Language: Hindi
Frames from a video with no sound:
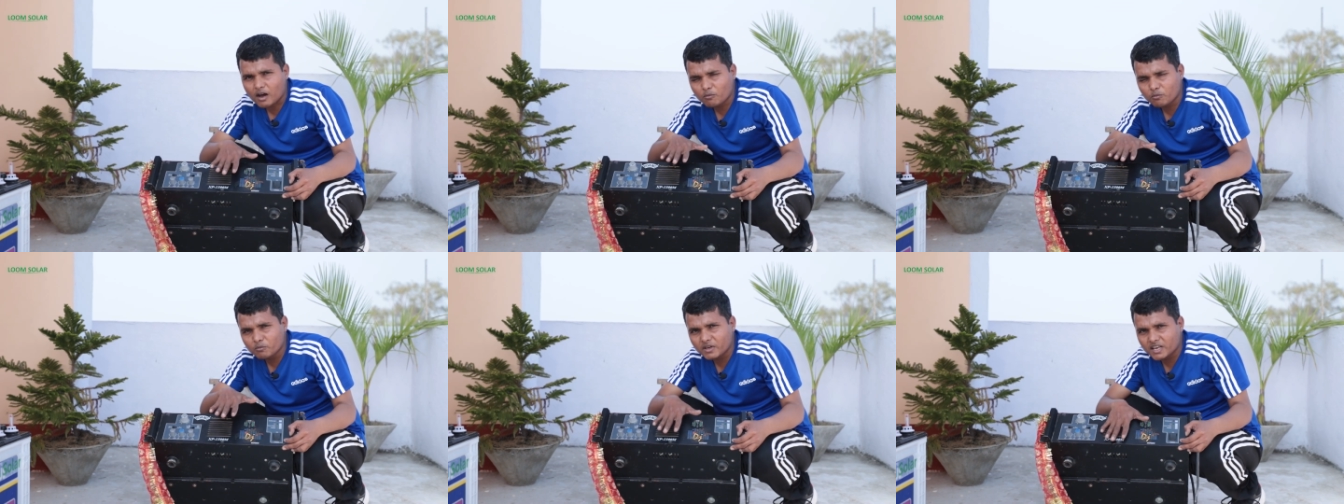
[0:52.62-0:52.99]

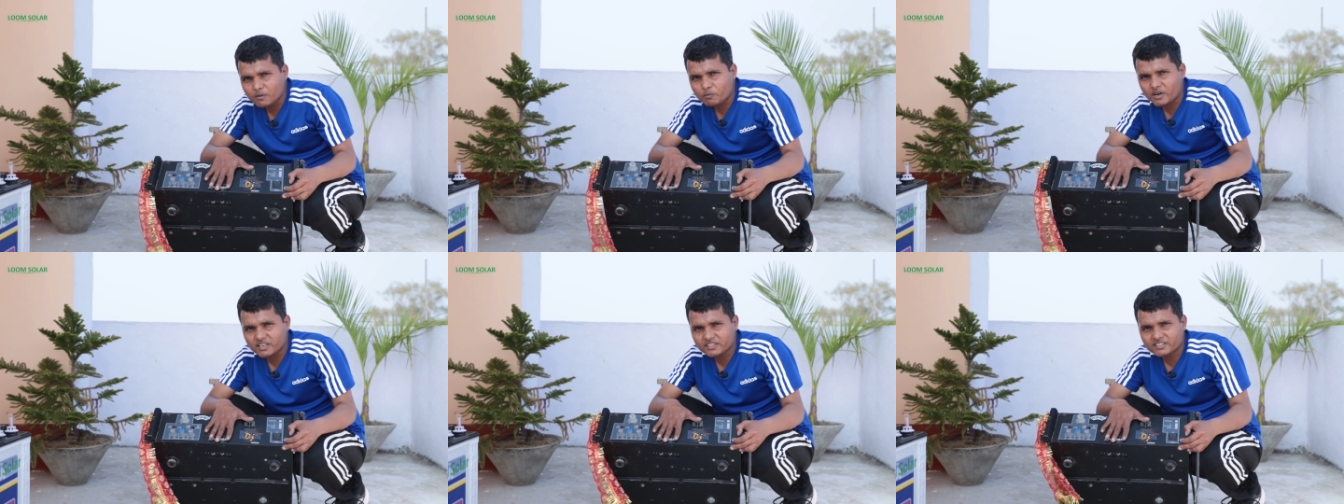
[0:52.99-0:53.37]
अब
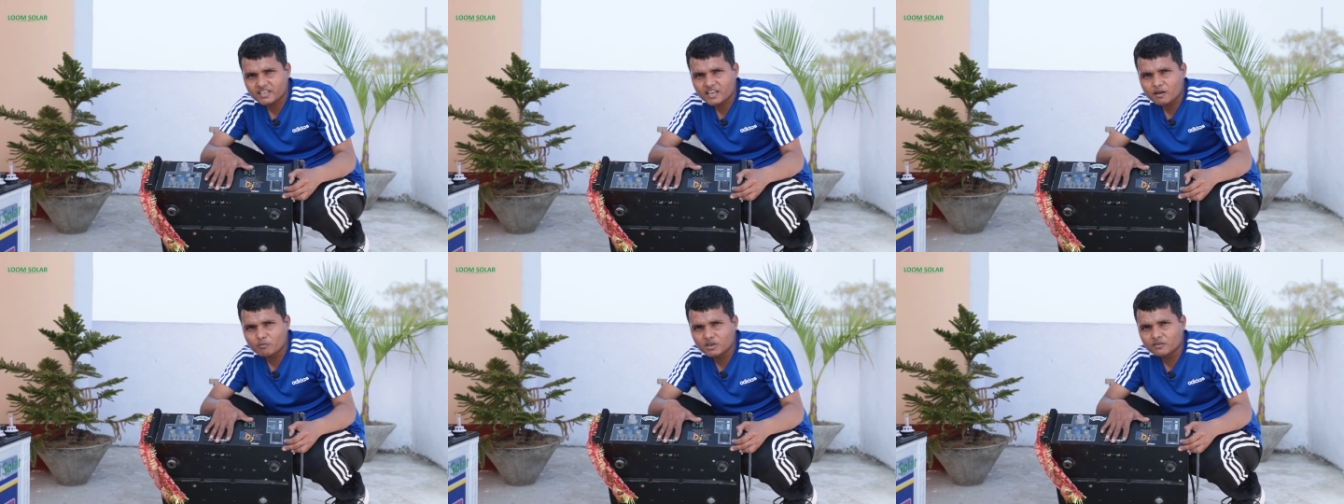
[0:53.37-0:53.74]
मेरे पास
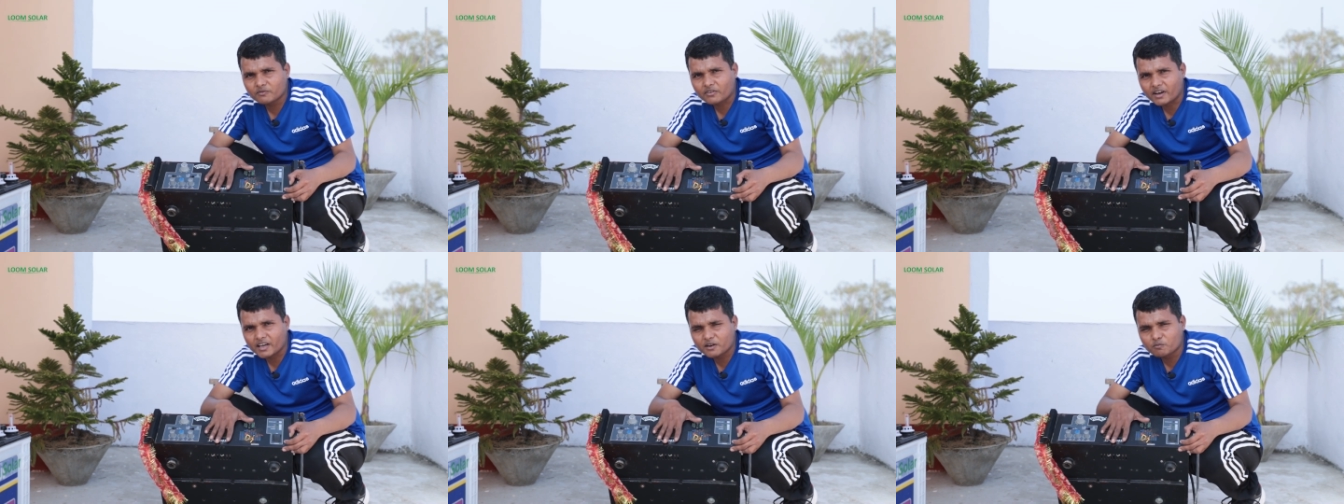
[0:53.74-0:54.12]
है
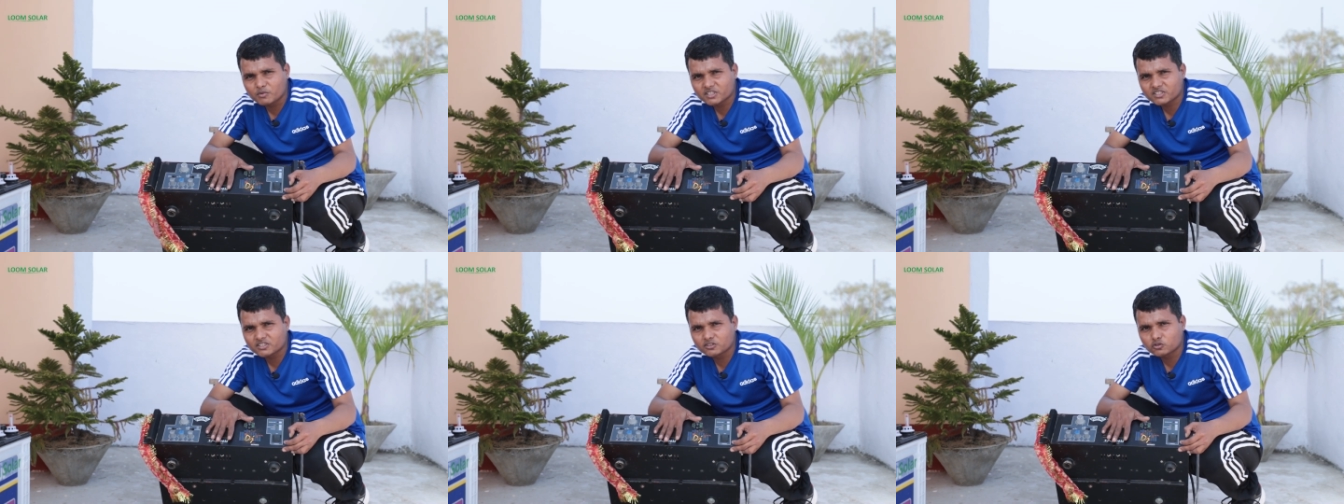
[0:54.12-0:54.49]
एम्पलीफायर
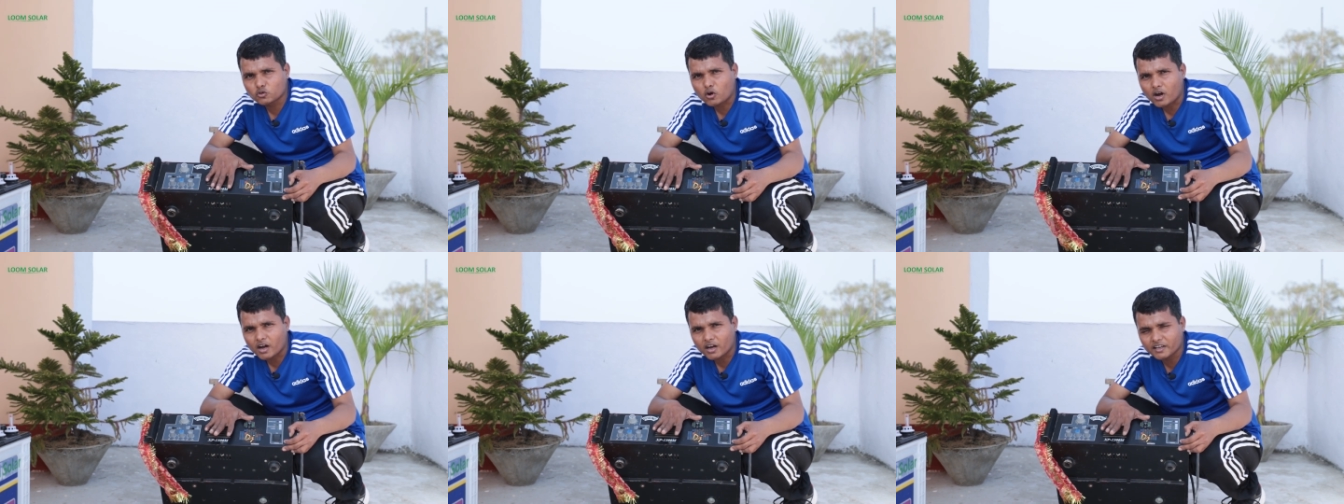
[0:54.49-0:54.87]
मशीन
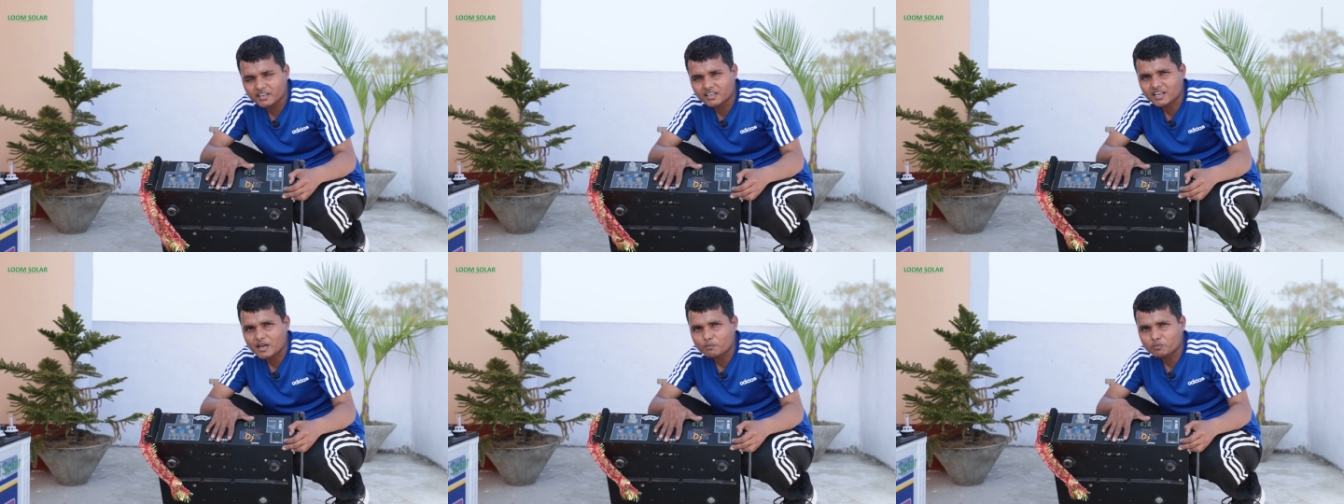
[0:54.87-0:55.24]
जो
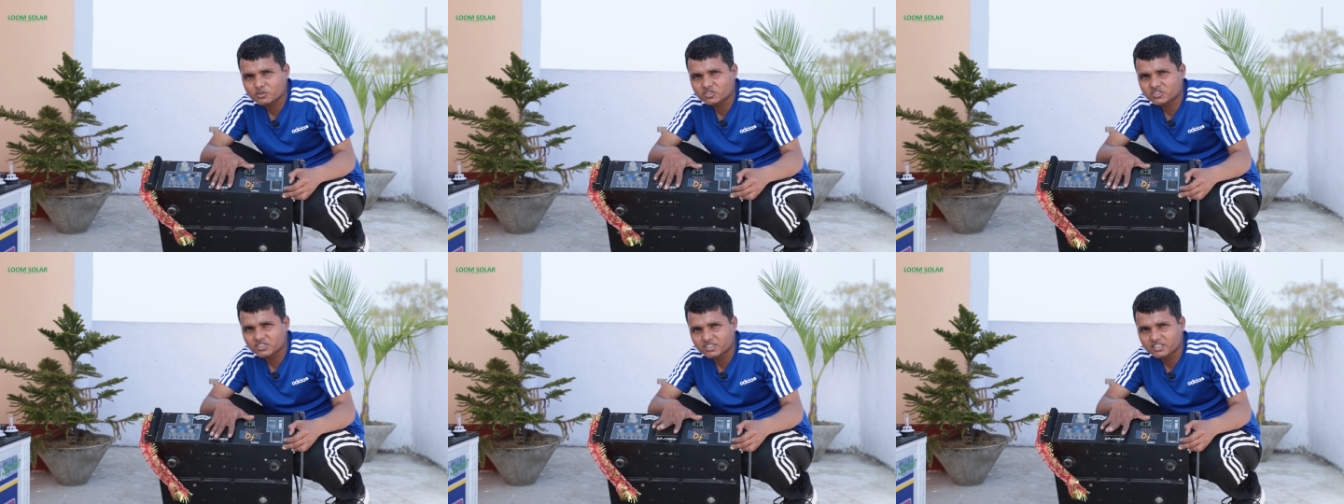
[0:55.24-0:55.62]
हाई
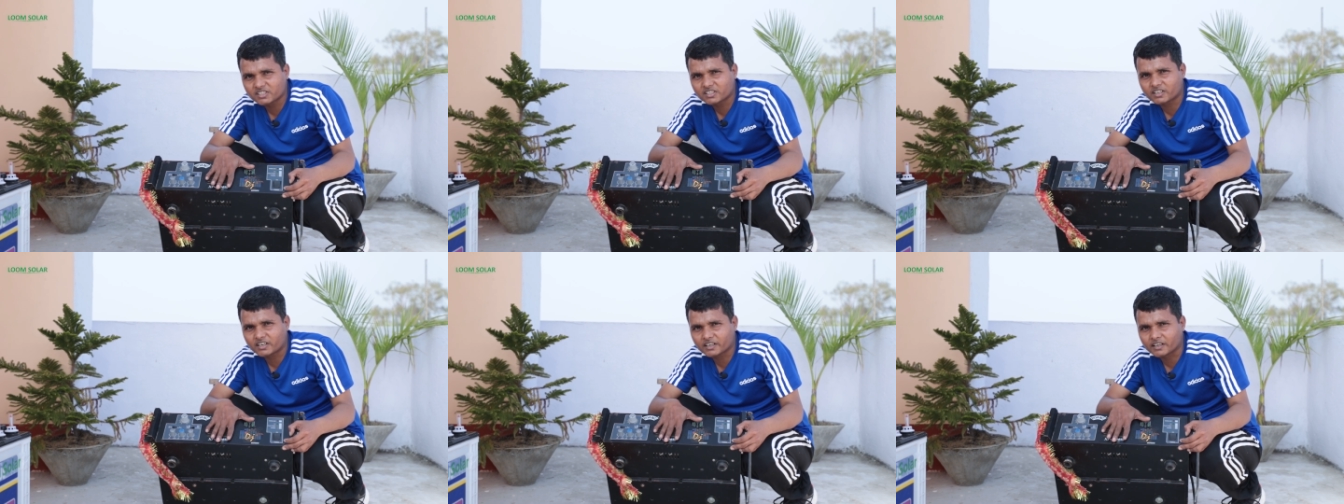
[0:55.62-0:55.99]

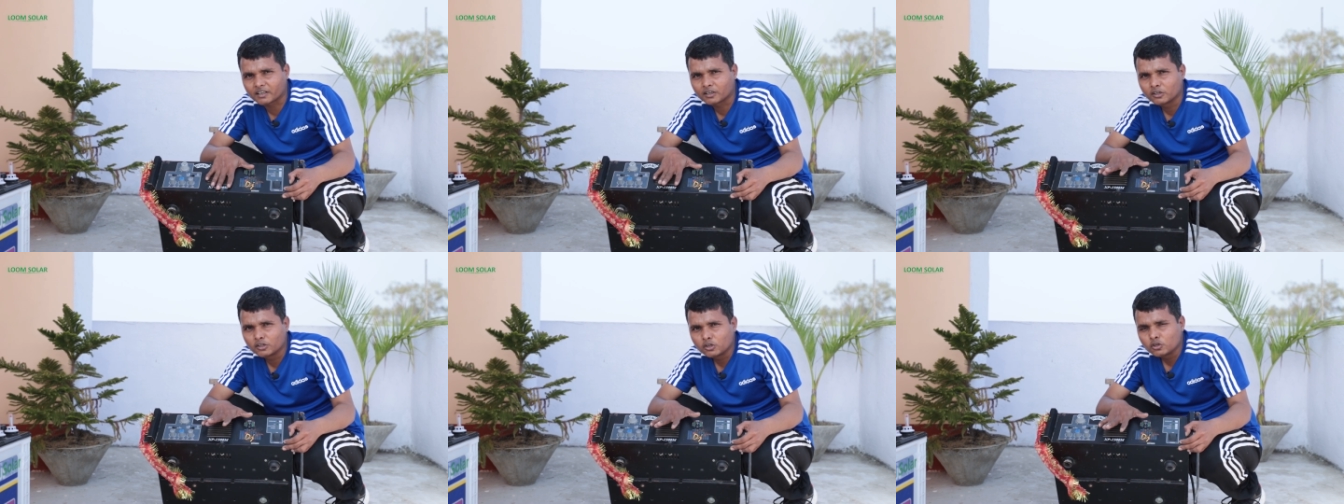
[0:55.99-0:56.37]
कैपेसिटी का है